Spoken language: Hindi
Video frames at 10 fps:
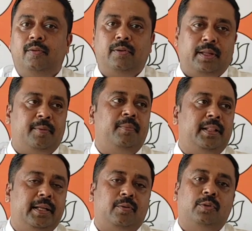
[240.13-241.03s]
हूँ
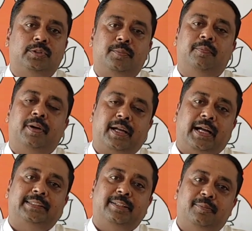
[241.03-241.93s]
ए को जब मैं
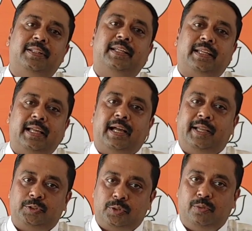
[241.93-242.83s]
राजीनामे दे के
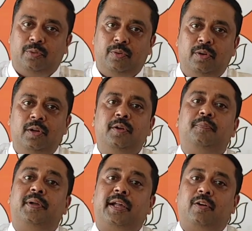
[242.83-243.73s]
आए सो हूँ
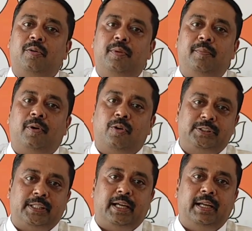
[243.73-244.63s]
मेरे को भी
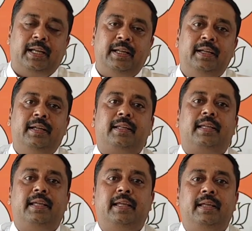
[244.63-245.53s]
भरोसा है
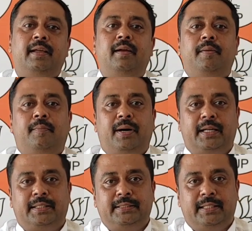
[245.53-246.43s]
कि
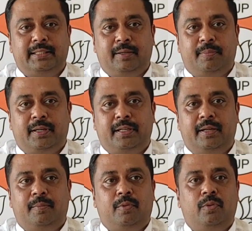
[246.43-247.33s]
भारतीय जनता पार्टी
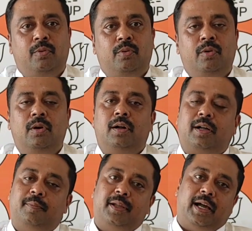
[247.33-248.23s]
हमको
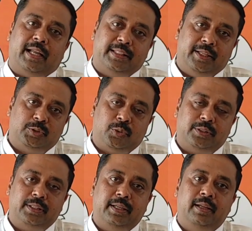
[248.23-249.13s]
कभी हाथ नहीं
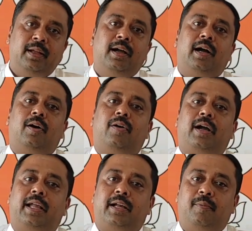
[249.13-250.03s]
छोड़ते और
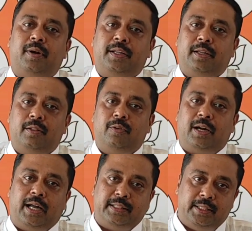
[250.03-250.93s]
हाईकमांड के लोग
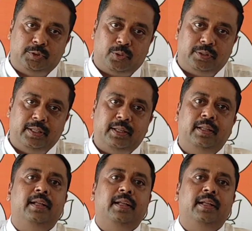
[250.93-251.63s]
हाथ नहीं छोड़ते